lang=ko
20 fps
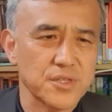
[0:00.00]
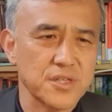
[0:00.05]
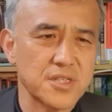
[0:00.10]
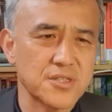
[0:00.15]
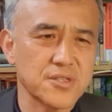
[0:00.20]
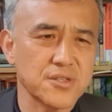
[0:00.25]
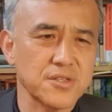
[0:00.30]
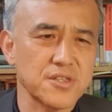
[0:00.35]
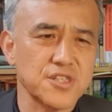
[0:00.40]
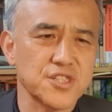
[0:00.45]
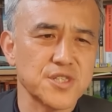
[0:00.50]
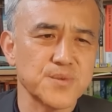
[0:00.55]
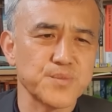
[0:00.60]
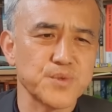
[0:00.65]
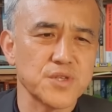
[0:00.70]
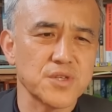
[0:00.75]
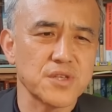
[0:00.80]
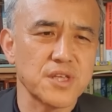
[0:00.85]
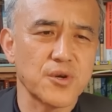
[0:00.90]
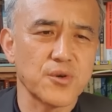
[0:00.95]

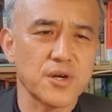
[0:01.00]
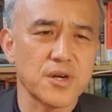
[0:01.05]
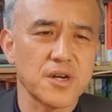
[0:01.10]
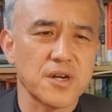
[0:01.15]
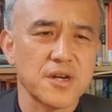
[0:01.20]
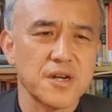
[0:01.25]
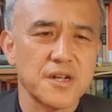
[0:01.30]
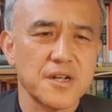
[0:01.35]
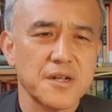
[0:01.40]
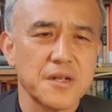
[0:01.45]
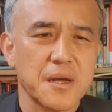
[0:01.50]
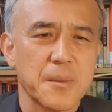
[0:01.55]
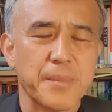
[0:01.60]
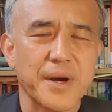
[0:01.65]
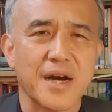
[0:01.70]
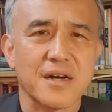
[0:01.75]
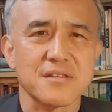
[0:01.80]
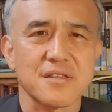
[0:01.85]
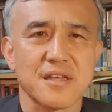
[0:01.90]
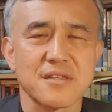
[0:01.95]
2020년 1월
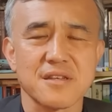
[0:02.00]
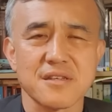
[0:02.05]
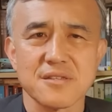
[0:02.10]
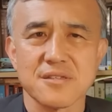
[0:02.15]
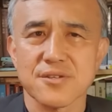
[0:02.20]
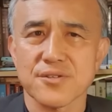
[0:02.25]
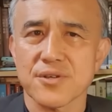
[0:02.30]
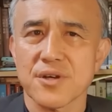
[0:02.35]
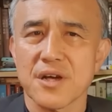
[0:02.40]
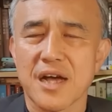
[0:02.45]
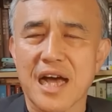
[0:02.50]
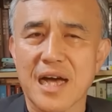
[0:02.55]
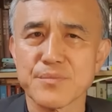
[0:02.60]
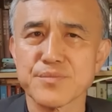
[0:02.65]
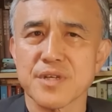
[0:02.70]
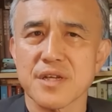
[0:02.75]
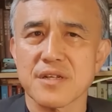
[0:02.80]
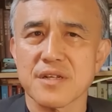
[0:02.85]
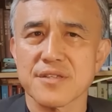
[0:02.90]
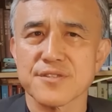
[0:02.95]
바가다드에서
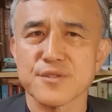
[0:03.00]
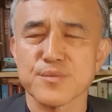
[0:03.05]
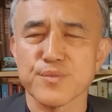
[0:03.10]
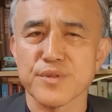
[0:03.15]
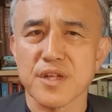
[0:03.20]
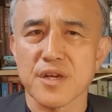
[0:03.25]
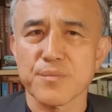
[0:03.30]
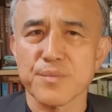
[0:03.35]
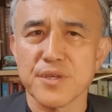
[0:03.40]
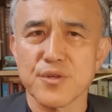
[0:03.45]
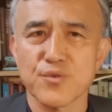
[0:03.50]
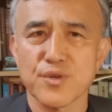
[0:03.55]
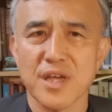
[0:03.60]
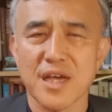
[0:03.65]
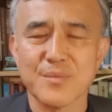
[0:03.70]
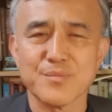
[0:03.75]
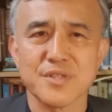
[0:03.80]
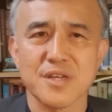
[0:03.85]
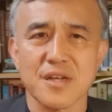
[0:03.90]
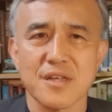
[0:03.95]
암살됐습니다. 미군이
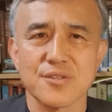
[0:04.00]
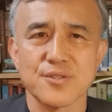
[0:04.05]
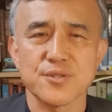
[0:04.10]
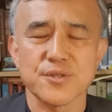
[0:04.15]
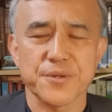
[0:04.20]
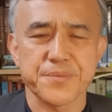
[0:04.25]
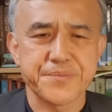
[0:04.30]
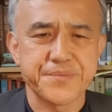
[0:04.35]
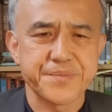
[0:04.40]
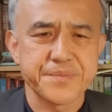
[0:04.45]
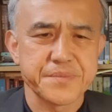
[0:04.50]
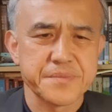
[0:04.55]
암살했죠.